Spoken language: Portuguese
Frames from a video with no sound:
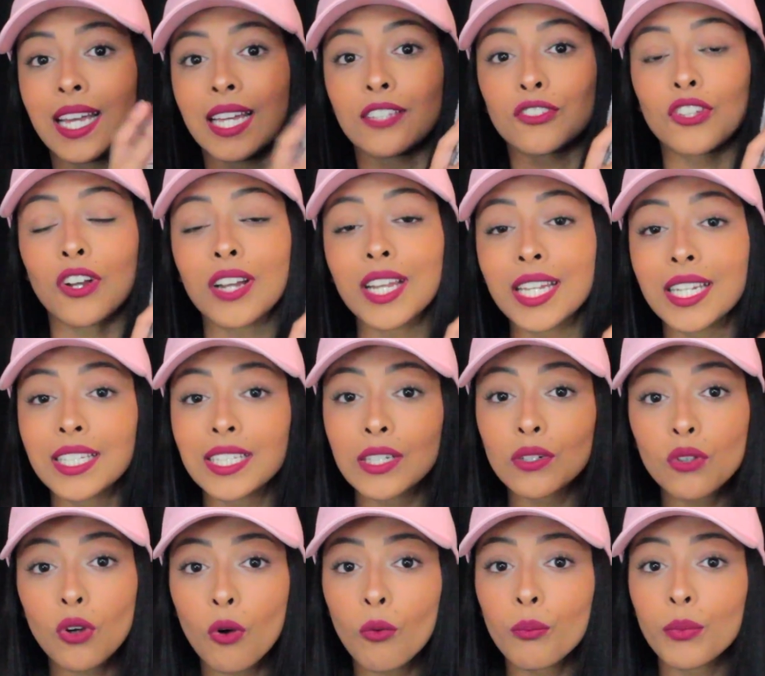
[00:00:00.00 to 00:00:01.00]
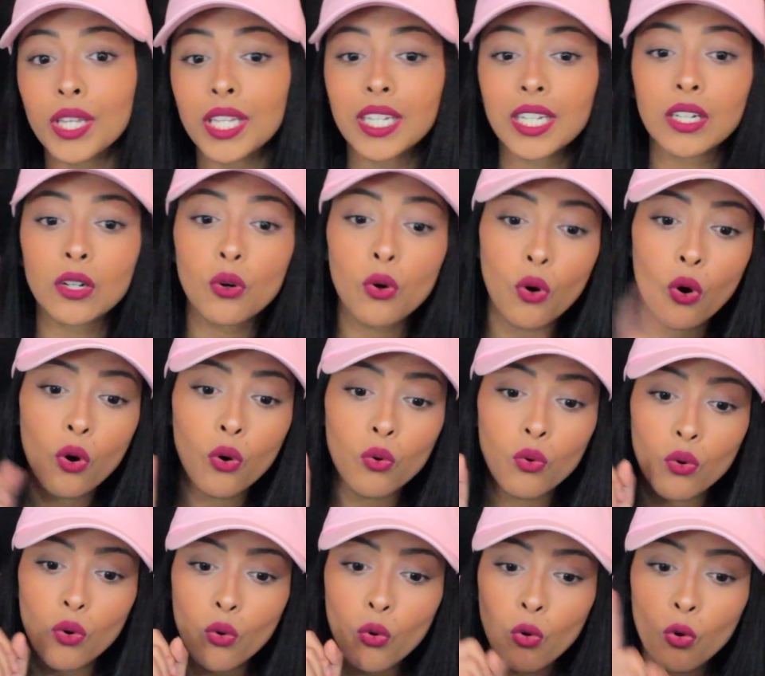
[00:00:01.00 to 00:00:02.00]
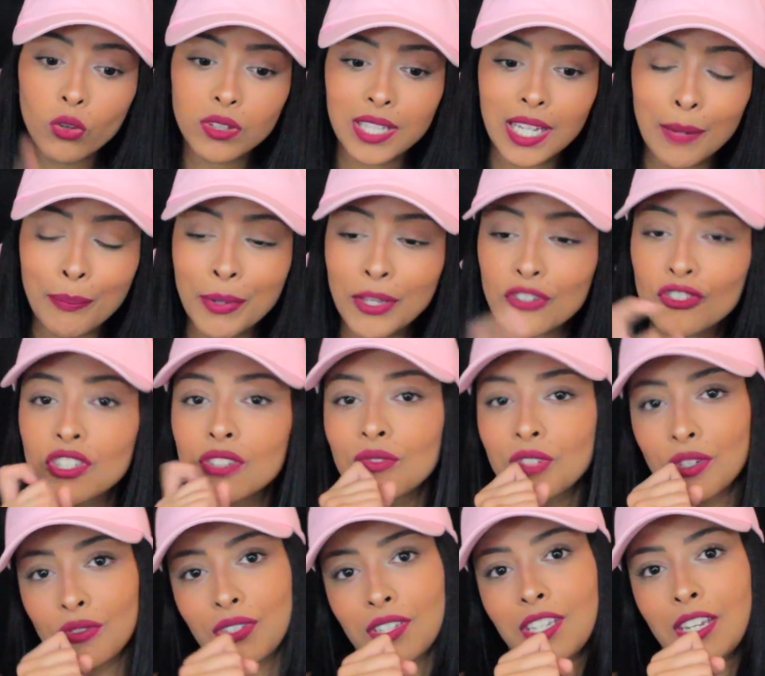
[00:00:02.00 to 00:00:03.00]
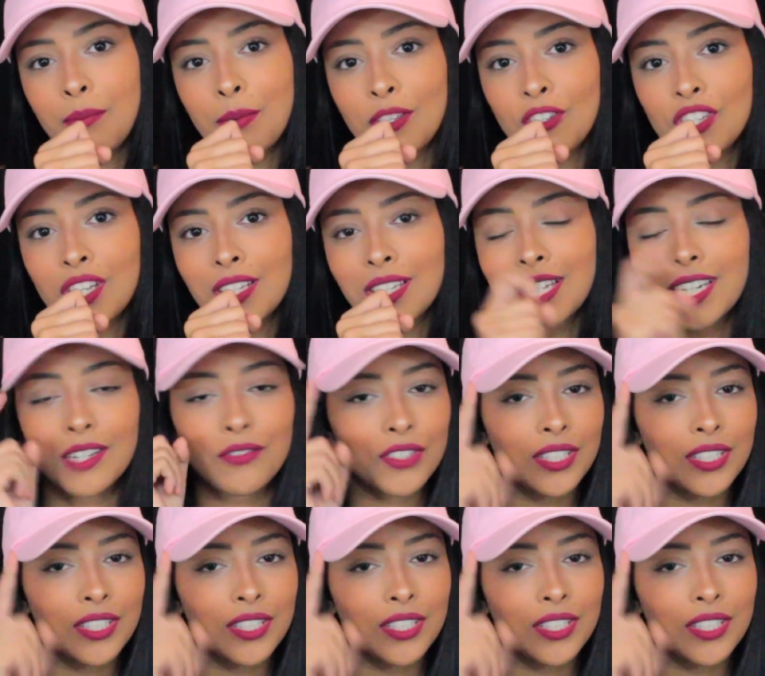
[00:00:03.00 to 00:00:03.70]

Só que ele não combina com o tapetinho que eu tenho na penteadeira,